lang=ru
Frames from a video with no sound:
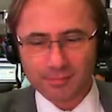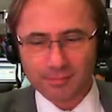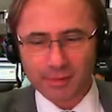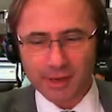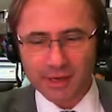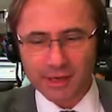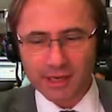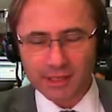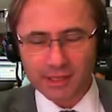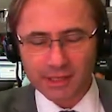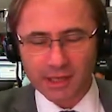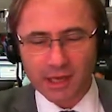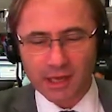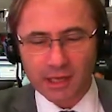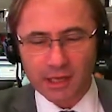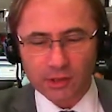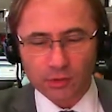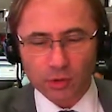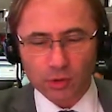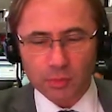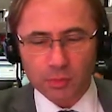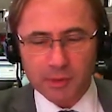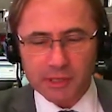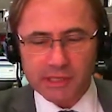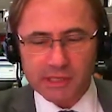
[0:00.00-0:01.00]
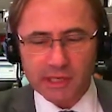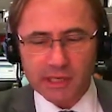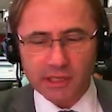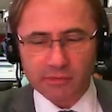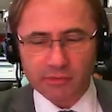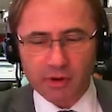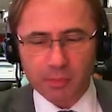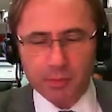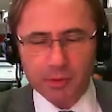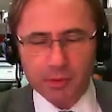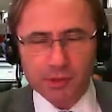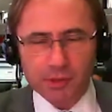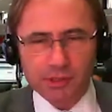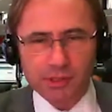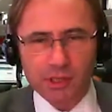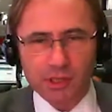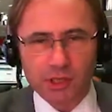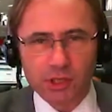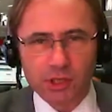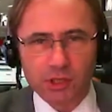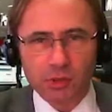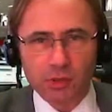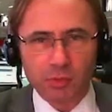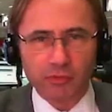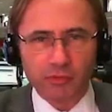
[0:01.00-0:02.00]
Понятно. Ну и последний вопрос.
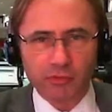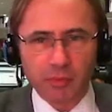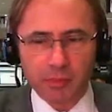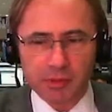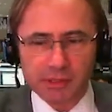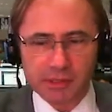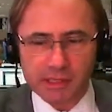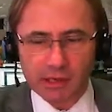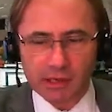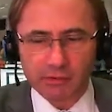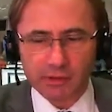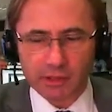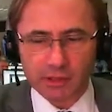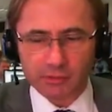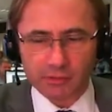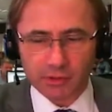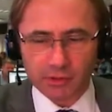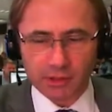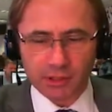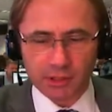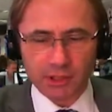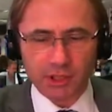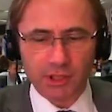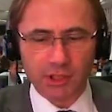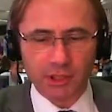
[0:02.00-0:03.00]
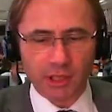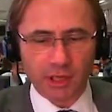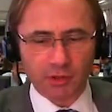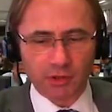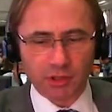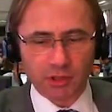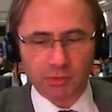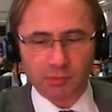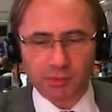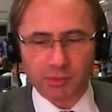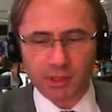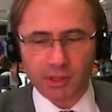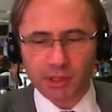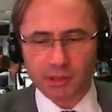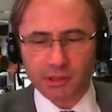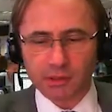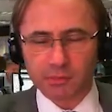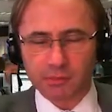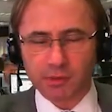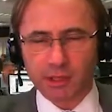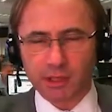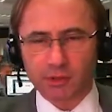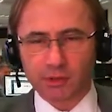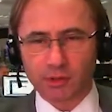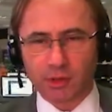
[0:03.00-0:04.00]
Что бы вы посоветовали начинающим
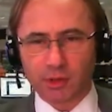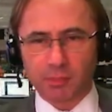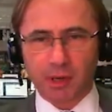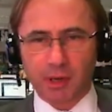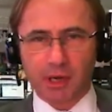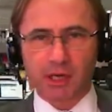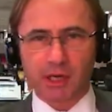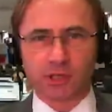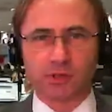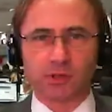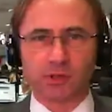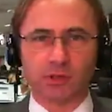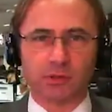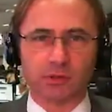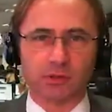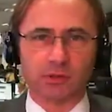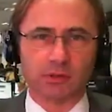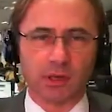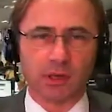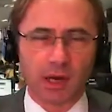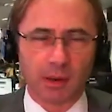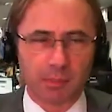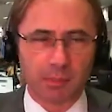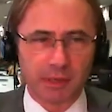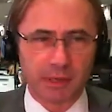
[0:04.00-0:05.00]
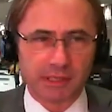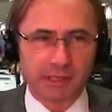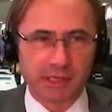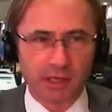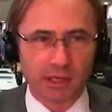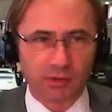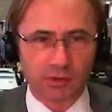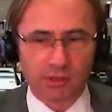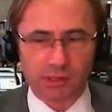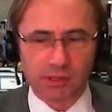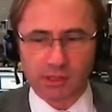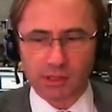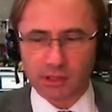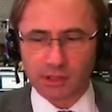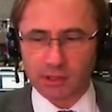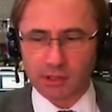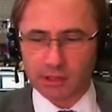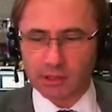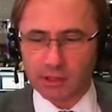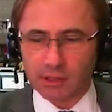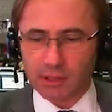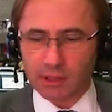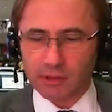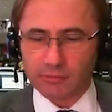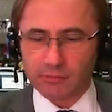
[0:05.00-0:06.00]
трейдерам, которые пока что опасаются
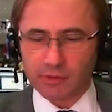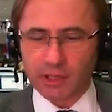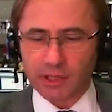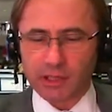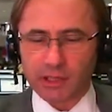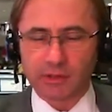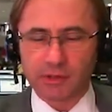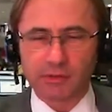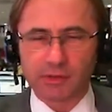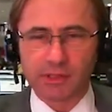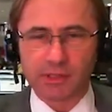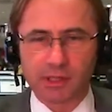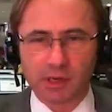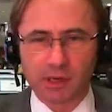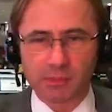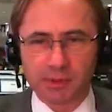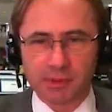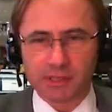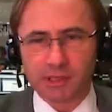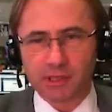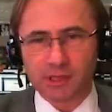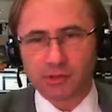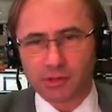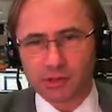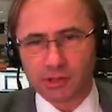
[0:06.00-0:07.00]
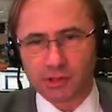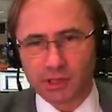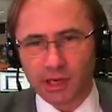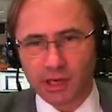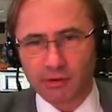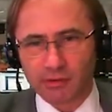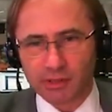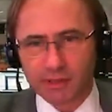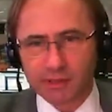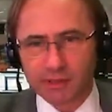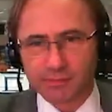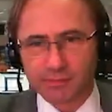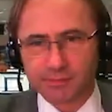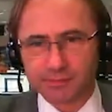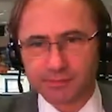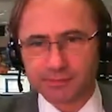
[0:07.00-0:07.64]
вкладывать и опасаются торговать?